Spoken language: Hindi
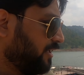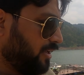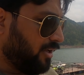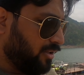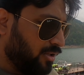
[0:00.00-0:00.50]

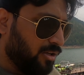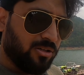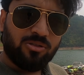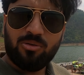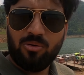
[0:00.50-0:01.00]
या
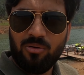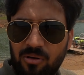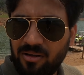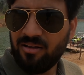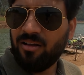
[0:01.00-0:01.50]
सो so,
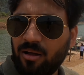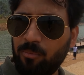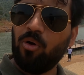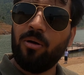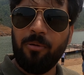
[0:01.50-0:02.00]

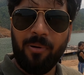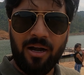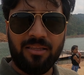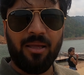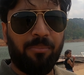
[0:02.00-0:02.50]
हम लोग अभी
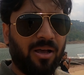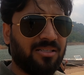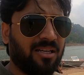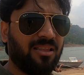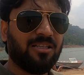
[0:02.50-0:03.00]
बैठते हैं पाँच
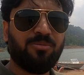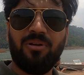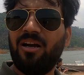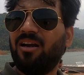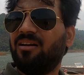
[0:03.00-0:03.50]
सात दस
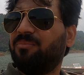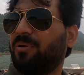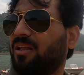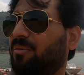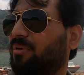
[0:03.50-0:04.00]
मिनट
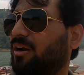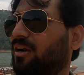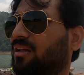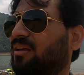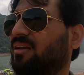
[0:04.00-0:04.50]
पंद्रह
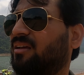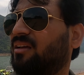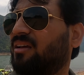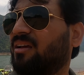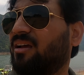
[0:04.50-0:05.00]
मिनट
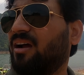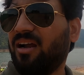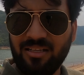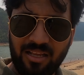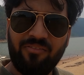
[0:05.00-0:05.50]

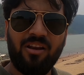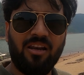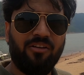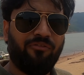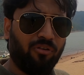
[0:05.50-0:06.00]
एंड देन विल
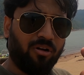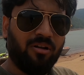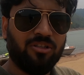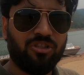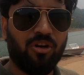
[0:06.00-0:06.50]
लीव फॉर
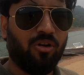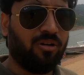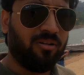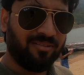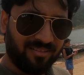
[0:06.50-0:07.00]
शिलोंग